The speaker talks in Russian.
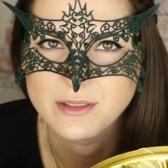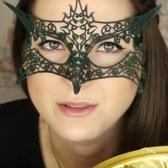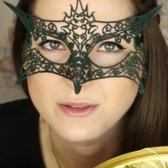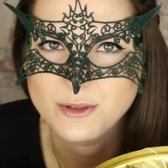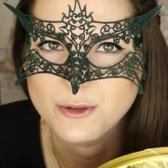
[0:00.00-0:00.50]

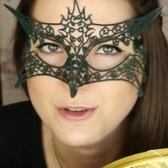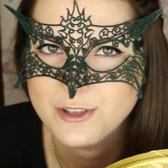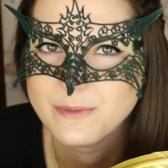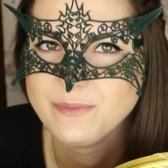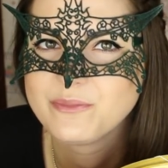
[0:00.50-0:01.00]
этот
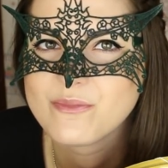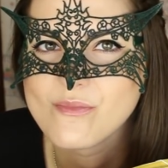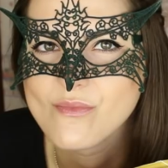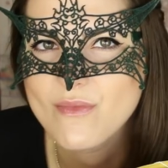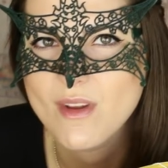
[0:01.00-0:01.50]
стишочек,
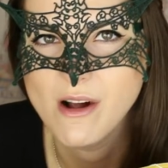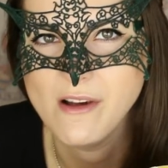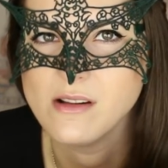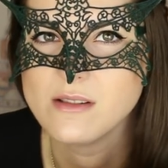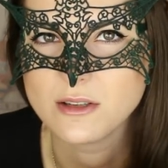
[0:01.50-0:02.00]

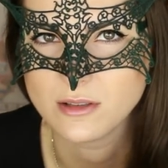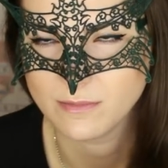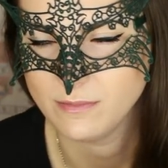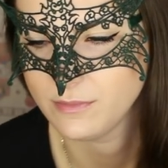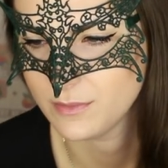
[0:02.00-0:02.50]
а я так
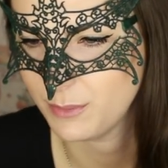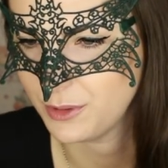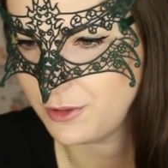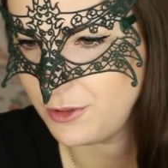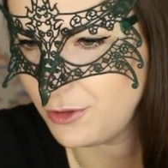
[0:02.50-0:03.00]

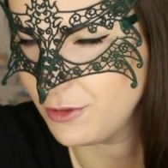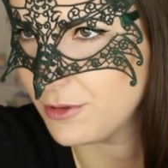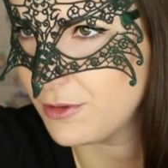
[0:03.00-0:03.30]
патетично